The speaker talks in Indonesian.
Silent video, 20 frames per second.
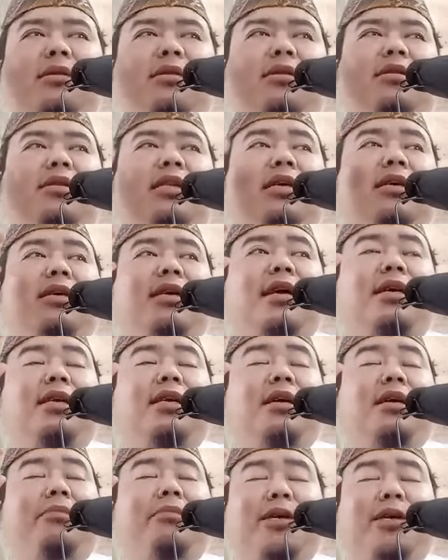Ketika
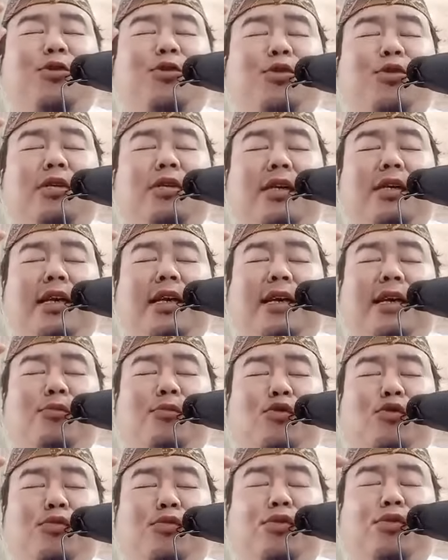dia masuk ke
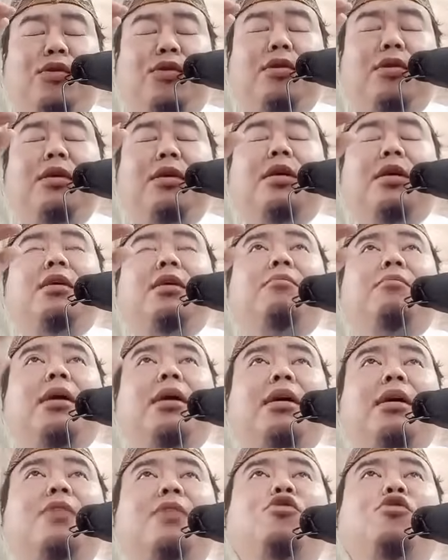dalam kubur,
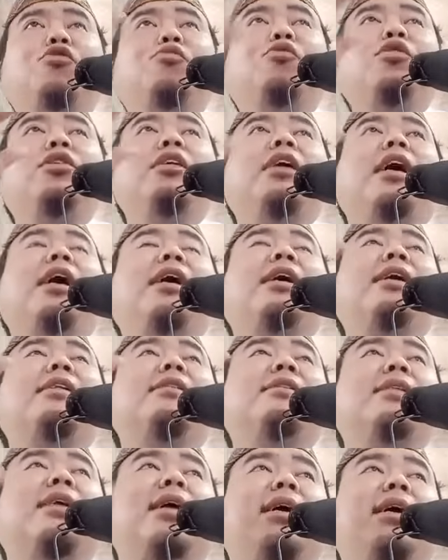maka kuburnya
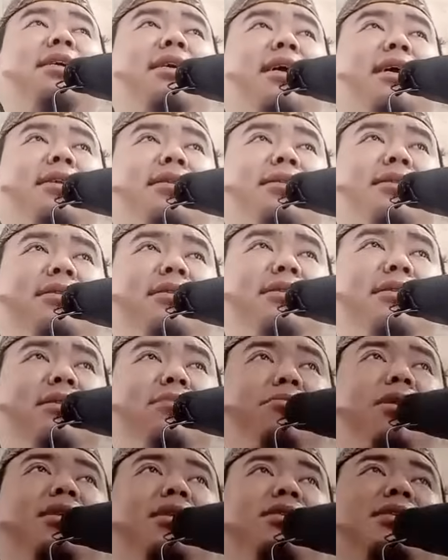akan terang dan
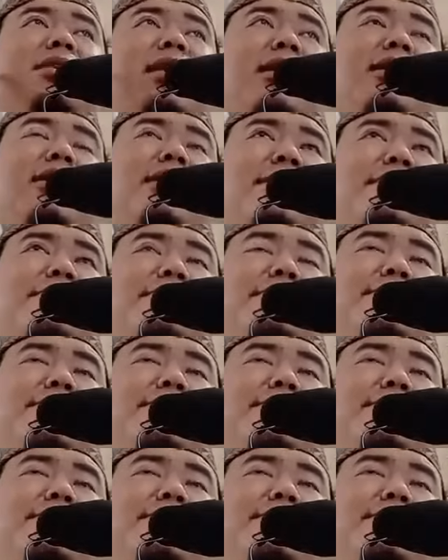bercahaya.